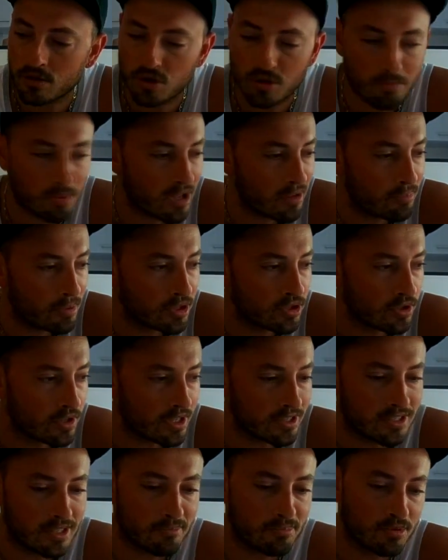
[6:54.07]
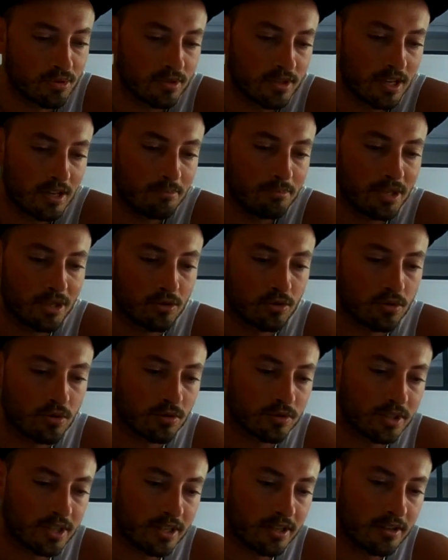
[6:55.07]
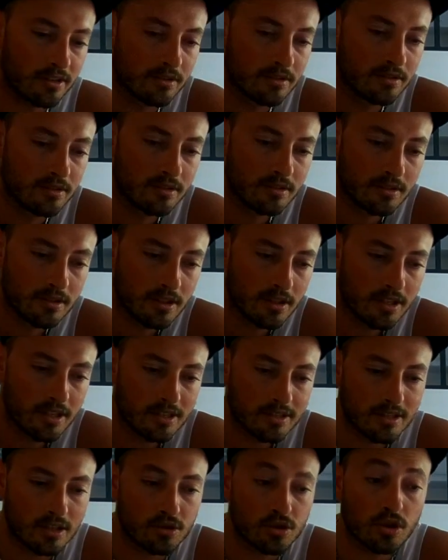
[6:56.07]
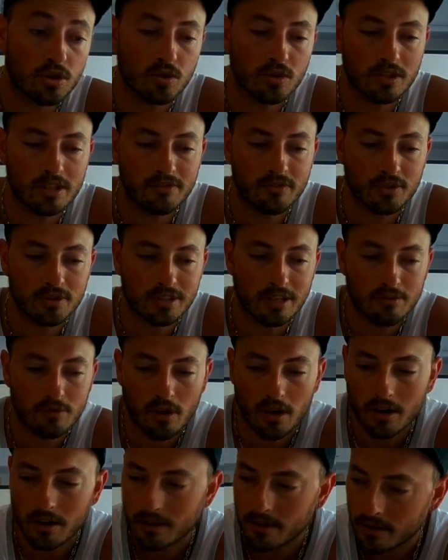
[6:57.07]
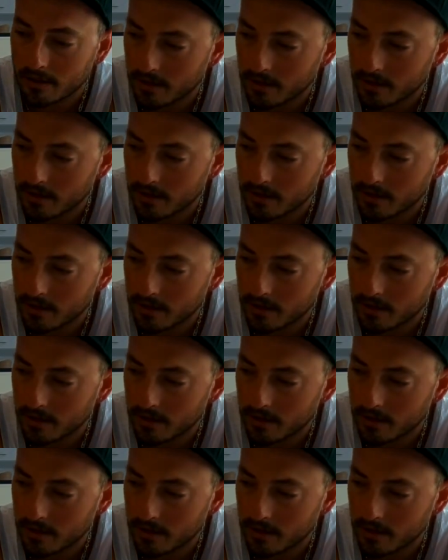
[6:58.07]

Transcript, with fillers: Je suis pas un pêcheur exceptionnel, bien au contraire. C'est le seul truc qu'il faut savoir.